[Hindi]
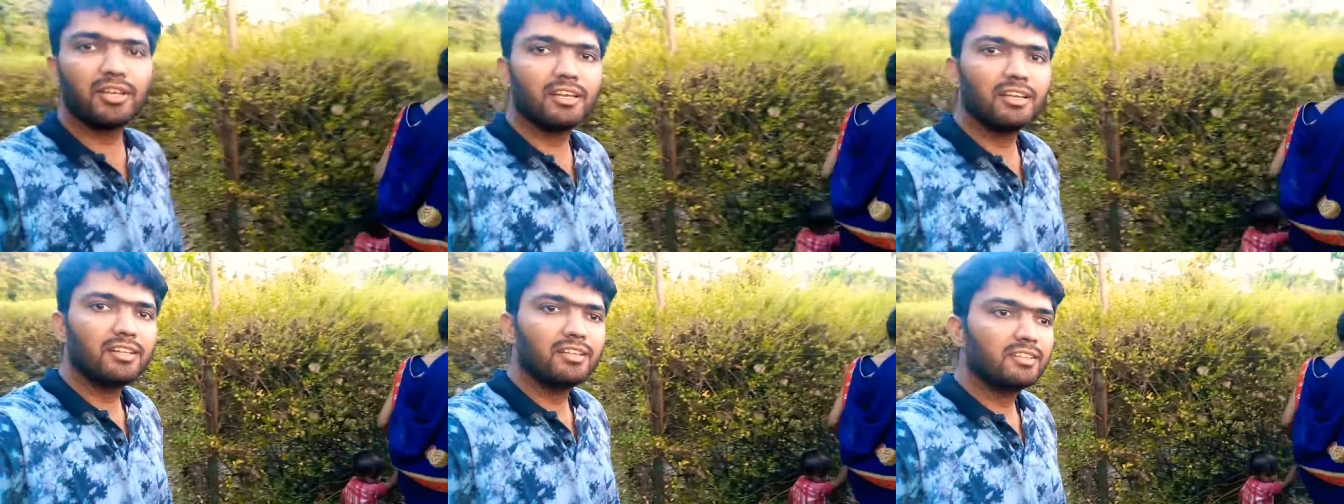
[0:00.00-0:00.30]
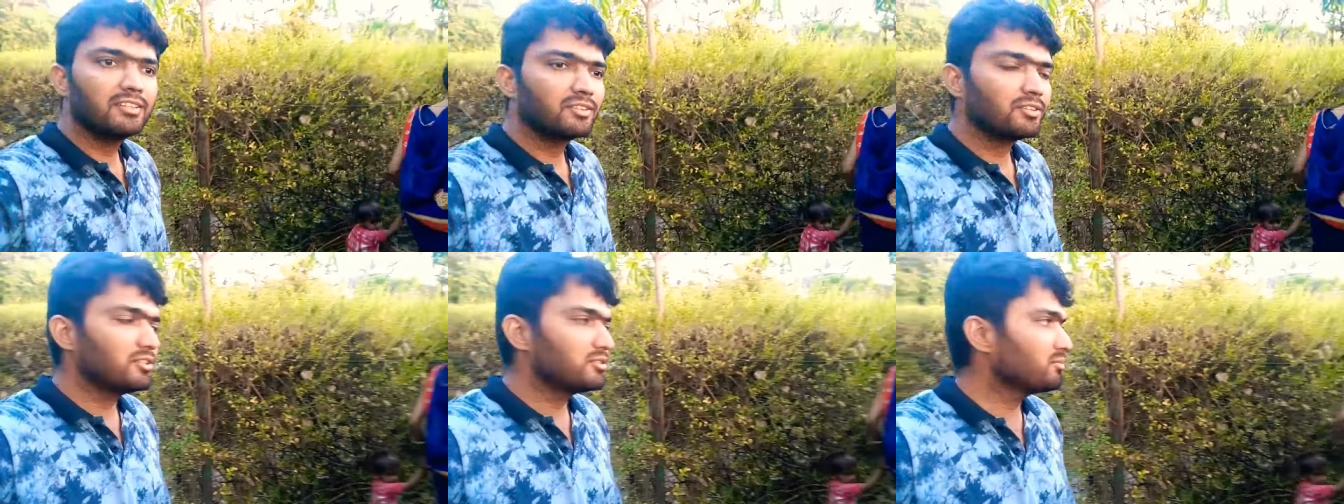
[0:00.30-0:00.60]
गए
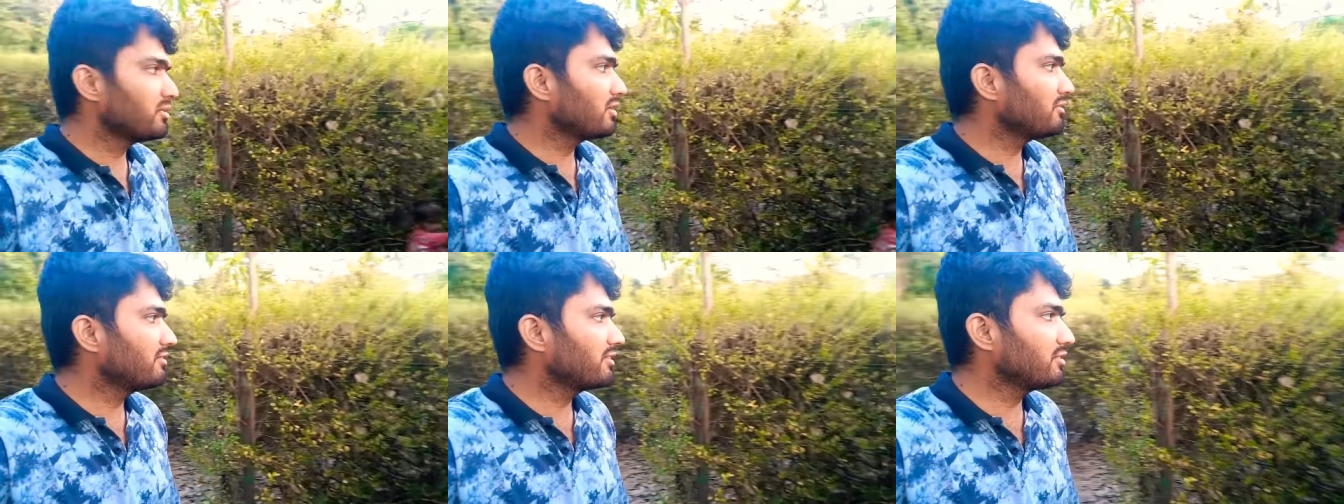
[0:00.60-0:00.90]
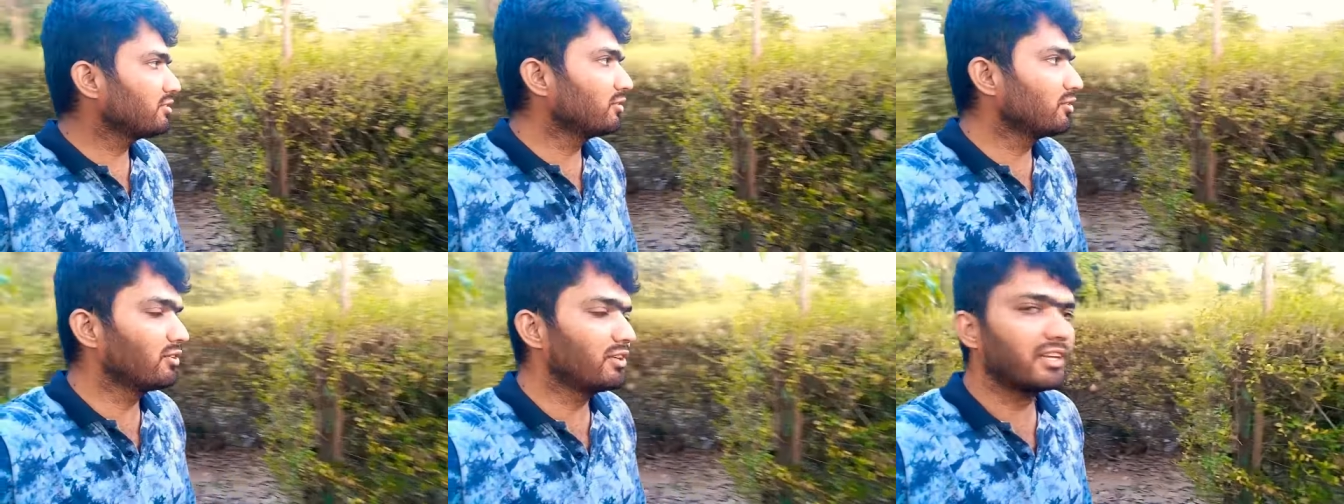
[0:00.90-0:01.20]
इस बार
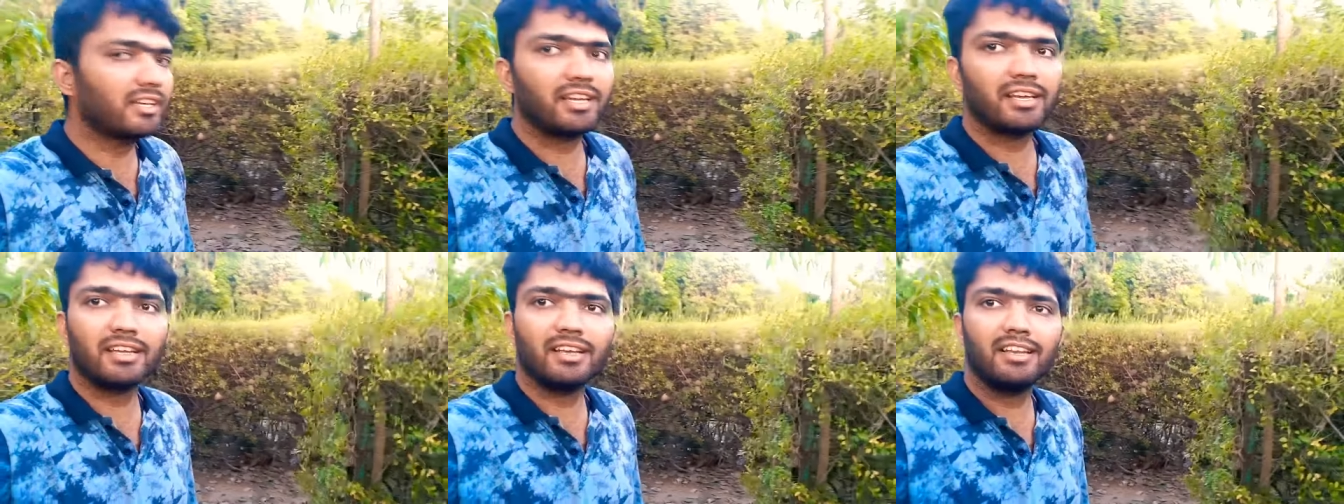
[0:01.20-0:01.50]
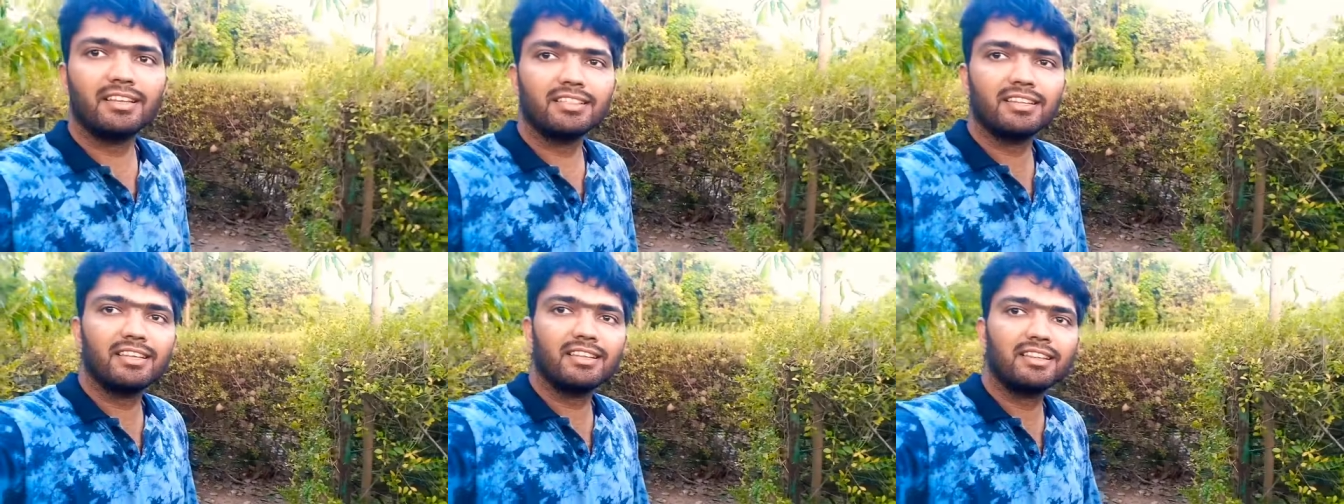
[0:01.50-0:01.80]
फिर दोनों एक एक
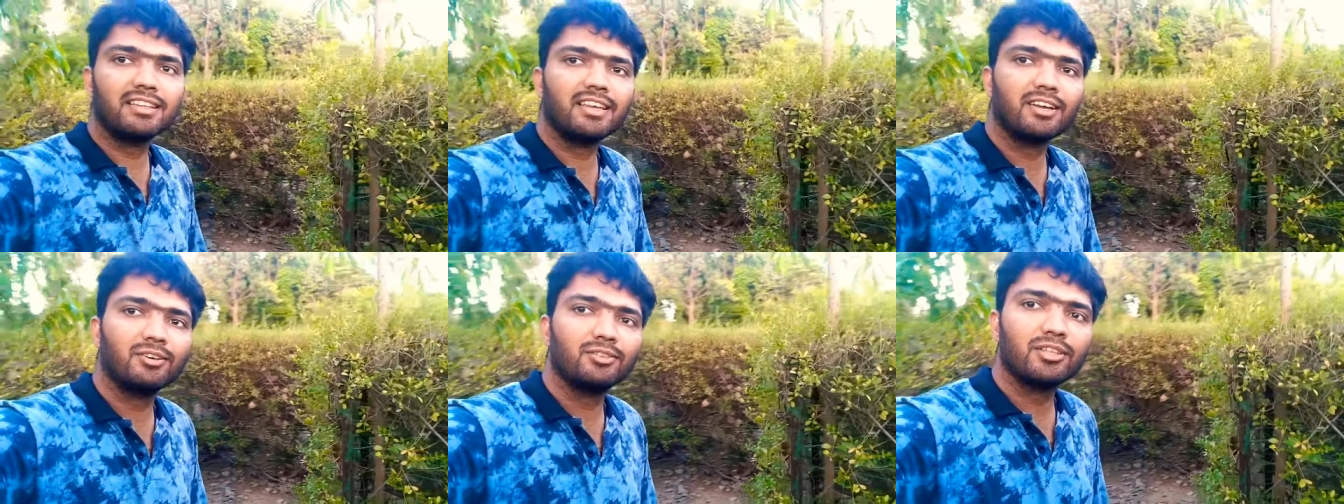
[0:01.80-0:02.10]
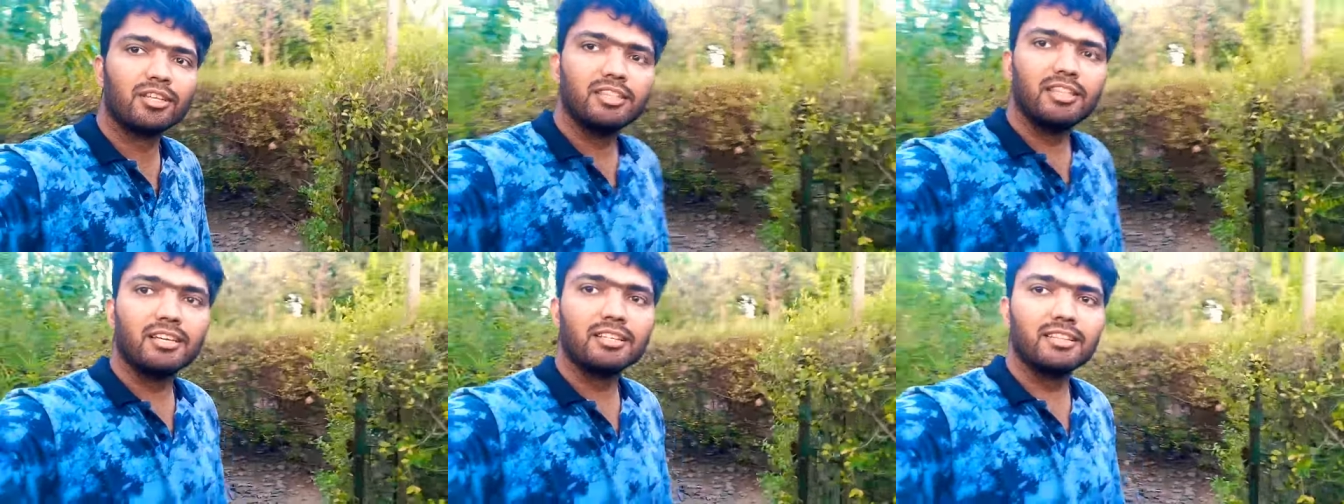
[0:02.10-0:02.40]
लेते हैं क्या
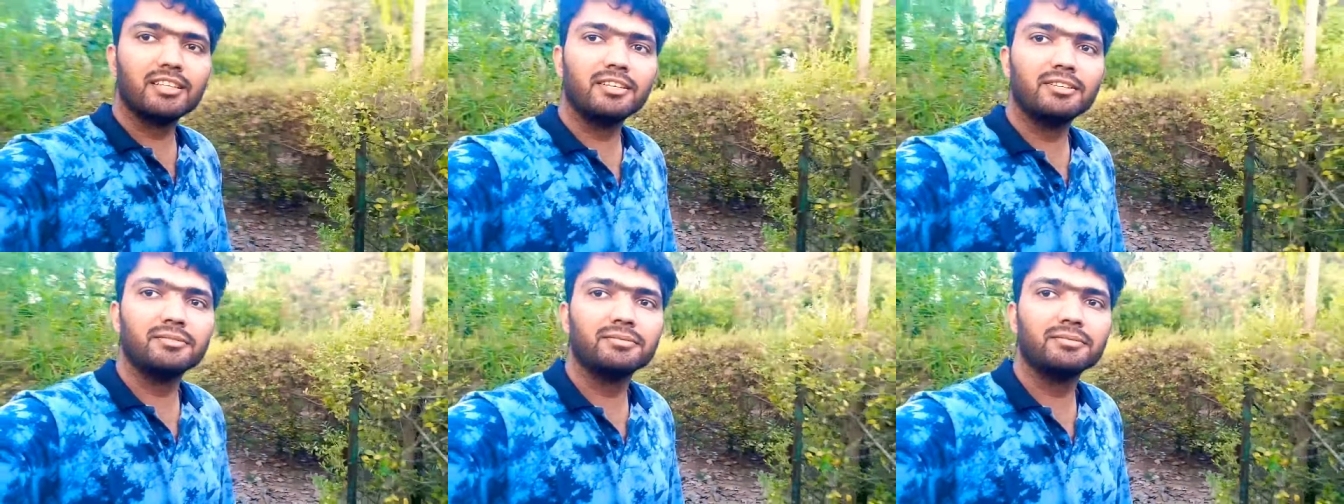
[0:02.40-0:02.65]
होता है देखते